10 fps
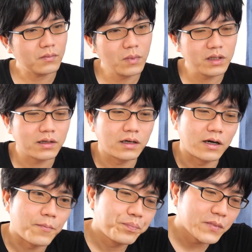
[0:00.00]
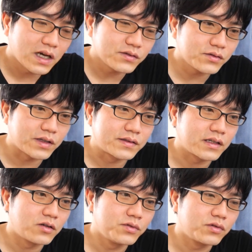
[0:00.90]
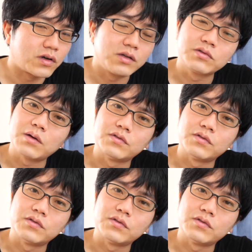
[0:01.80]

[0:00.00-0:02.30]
まあだから家族で使う分とかにも多